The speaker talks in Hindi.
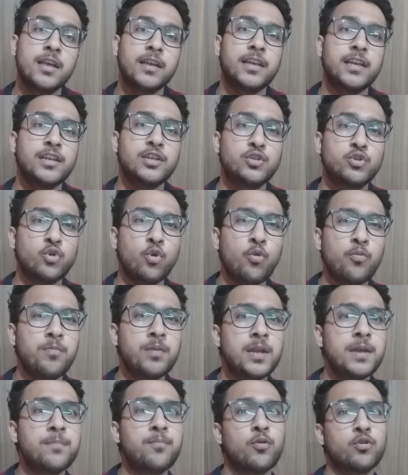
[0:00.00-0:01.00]
कि जो
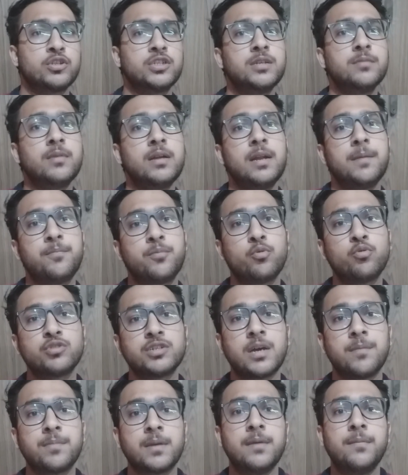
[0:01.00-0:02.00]
भी पॉसिबल अप्रोच
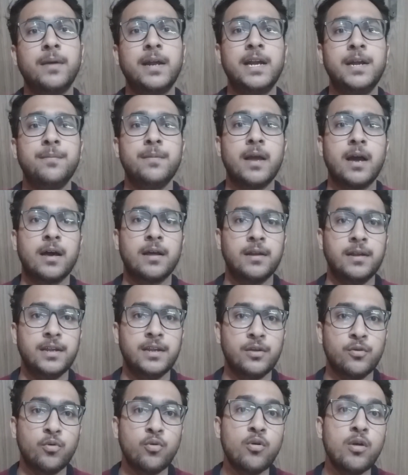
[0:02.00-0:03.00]
आपके माइंड में आ रही
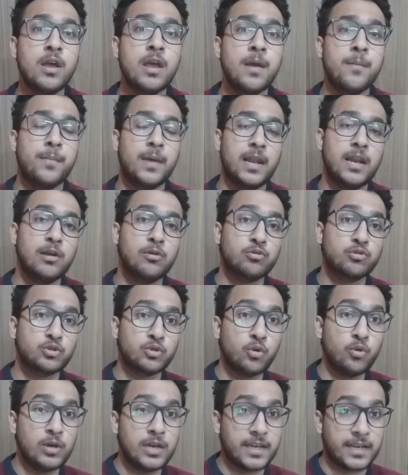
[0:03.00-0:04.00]
हो पहले
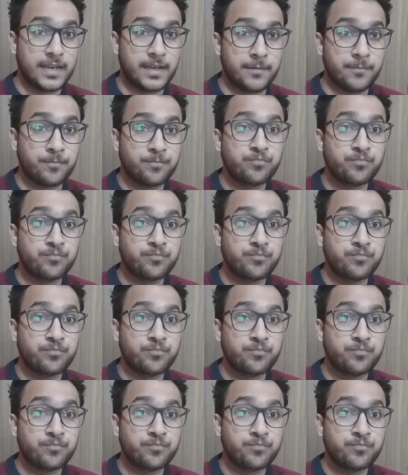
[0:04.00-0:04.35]
उसको लिखें